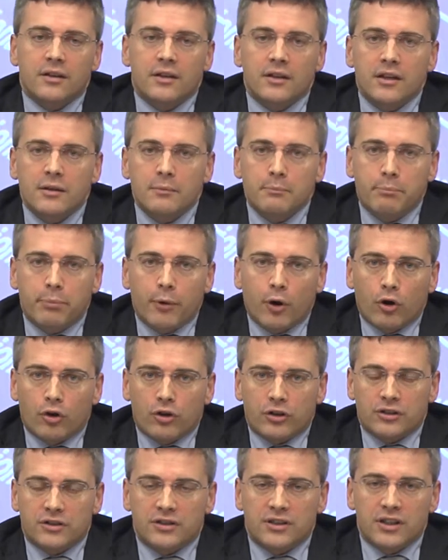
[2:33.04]

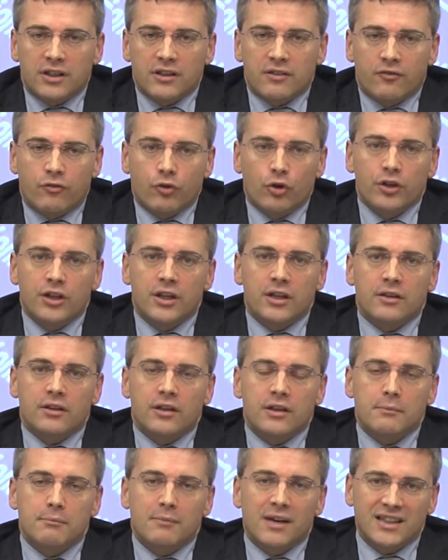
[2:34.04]
importi, voi
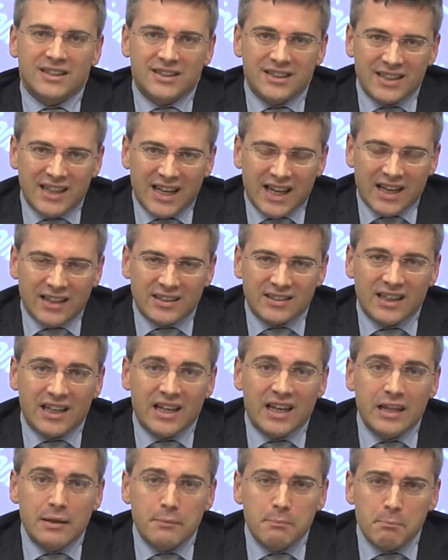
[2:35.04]
immaginate
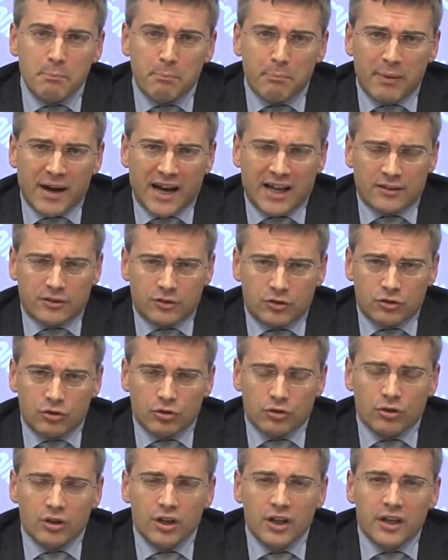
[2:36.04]

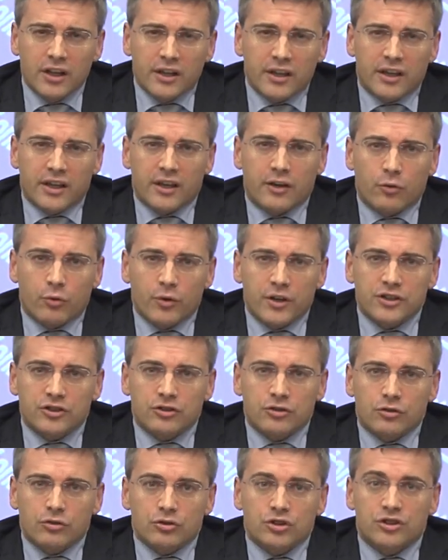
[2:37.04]
l'impatto che
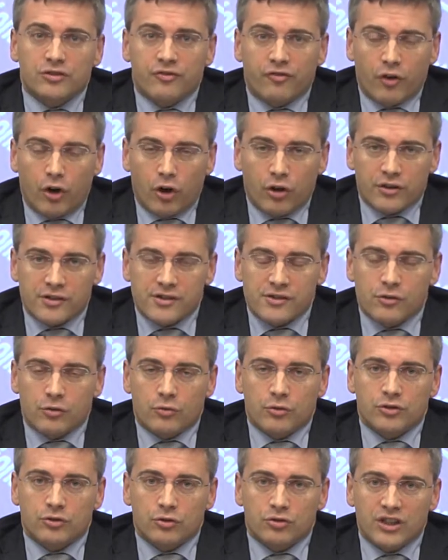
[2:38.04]
questo sforzo,
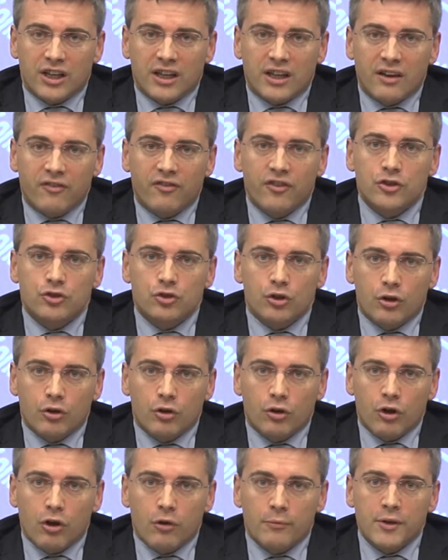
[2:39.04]
questo sacrificio
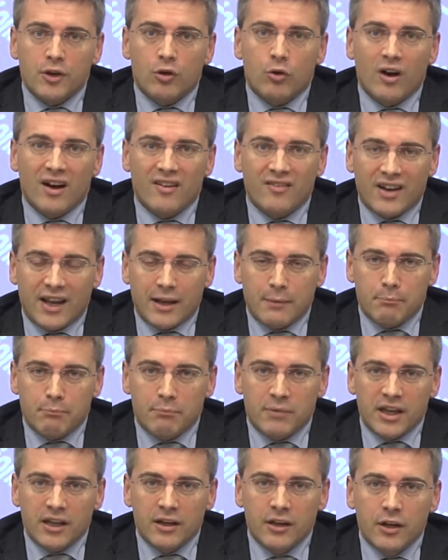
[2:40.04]
economico
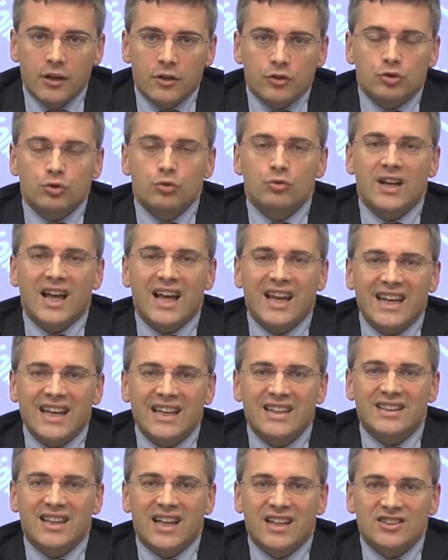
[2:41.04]
avrebbe su una
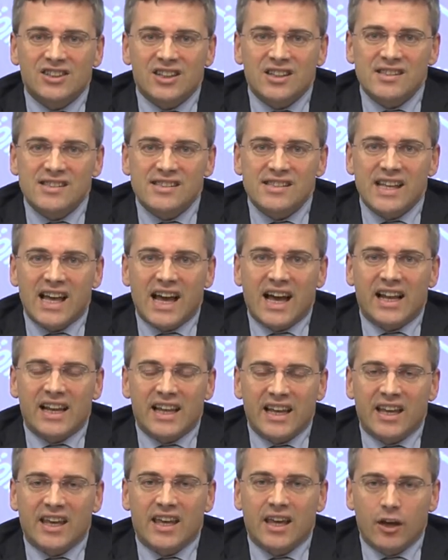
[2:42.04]
rete
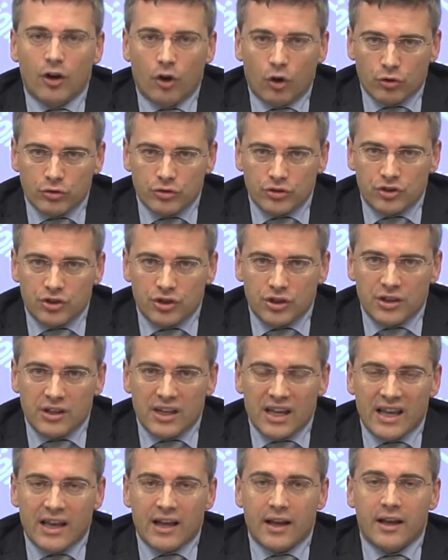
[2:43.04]
agenziale che oggi